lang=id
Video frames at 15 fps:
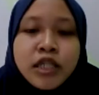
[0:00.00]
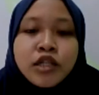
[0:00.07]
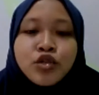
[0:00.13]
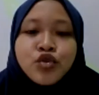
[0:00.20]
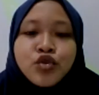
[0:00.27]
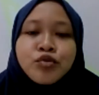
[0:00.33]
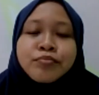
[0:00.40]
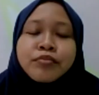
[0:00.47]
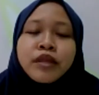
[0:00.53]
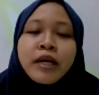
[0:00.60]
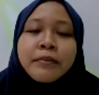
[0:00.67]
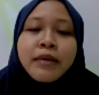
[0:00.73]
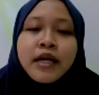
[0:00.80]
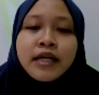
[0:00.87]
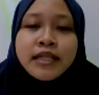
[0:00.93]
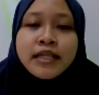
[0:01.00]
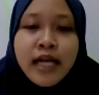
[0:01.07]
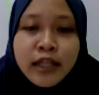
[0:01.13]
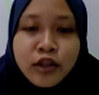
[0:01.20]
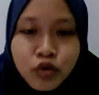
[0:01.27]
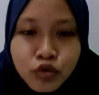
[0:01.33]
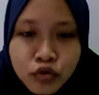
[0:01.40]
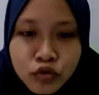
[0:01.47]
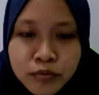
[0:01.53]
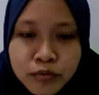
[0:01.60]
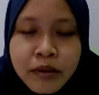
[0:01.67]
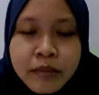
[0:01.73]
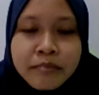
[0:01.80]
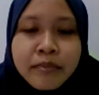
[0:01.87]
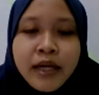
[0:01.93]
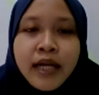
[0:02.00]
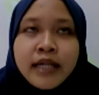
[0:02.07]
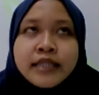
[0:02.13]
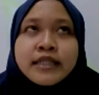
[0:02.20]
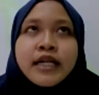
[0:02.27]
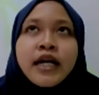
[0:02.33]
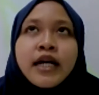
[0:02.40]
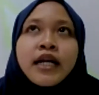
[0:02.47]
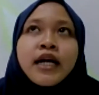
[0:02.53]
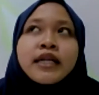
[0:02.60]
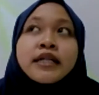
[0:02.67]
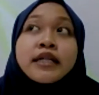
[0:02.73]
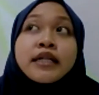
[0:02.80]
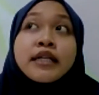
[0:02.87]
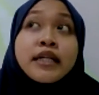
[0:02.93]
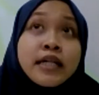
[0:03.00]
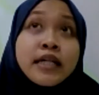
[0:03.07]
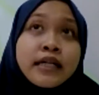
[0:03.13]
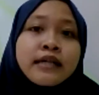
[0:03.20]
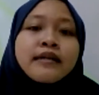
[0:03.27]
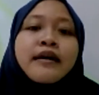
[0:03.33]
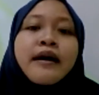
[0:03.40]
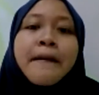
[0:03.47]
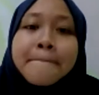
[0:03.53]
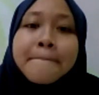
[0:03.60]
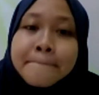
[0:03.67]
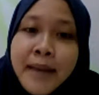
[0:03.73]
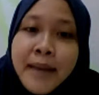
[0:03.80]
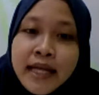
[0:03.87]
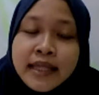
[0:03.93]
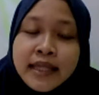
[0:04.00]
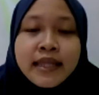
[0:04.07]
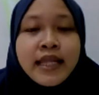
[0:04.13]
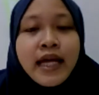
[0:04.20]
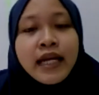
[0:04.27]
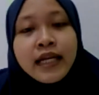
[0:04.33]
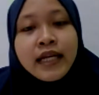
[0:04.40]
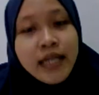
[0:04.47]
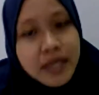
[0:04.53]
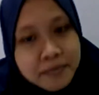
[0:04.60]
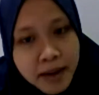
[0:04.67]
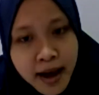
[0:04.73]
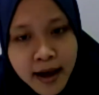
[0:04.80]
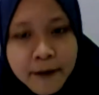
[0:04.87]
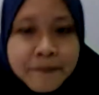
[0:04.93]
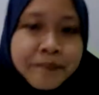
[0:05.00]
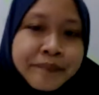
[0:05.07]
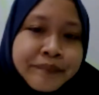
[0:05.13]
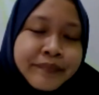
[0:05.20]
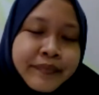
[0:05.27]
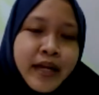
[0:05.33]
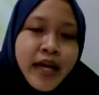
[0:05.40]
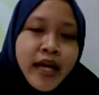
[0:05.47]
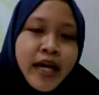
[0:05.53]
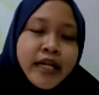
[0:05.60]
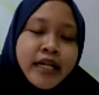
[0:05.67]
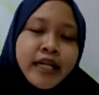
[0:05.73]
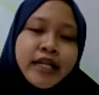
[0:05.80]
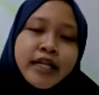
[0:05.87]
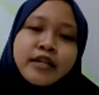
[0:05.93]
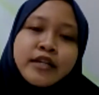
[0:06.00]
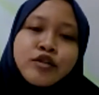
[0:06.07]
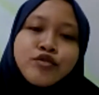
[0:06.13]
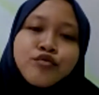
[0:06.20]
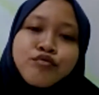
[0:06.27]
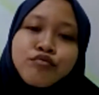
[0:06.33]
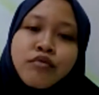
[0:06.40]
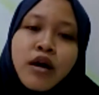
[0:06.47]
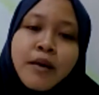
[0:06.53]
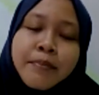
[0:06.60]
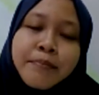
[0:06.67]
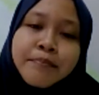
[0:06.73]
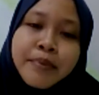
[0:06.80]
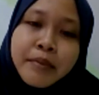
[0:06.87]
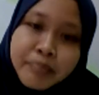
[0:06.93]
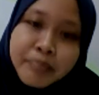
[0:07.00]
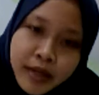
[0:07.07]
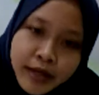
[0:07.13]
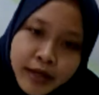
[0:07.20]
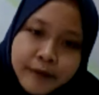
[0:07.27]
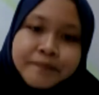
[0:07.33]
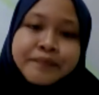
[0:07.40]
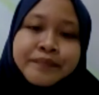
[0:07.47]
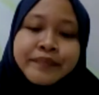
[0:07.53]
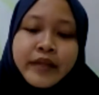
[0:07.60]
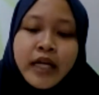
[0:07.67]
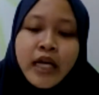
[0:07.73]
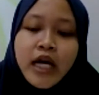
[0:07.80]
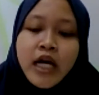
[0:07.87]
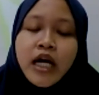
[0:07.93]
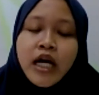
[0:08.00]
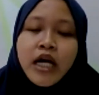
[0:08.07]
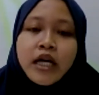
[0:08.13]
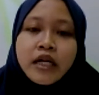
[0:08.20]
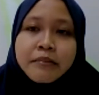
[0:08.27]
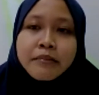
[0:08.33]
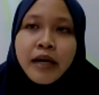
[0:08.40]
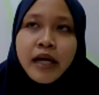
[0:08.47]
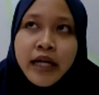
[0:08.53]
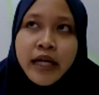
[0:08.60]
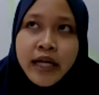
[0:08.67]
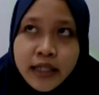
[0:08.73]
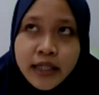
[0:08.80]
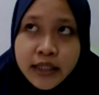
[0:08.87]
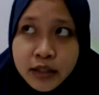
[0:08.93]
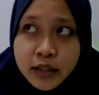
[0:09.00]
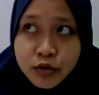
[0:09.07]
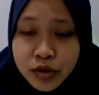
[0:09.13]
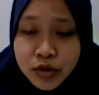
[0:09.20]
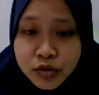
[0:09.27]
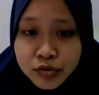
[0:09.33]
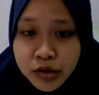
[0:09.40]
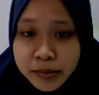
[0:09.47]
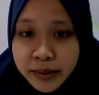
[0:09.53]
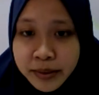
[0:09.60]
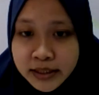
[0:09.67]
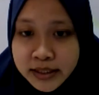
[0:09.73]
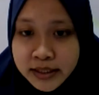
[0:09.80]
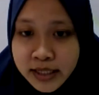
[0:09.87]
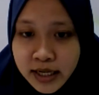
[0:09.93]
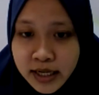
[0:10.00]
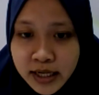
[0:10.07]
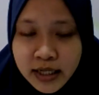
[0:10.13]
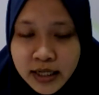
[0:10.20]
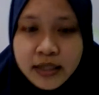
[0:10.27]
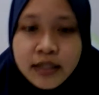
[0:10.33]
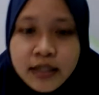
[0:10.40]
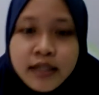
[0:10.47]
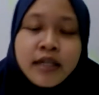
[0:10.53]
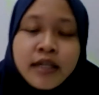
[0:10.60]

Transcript: subtema ke-1, pembelajaran ke-4 dan 5. Nah, hari ini 2 PP. Kemarin kita juga sudah belajar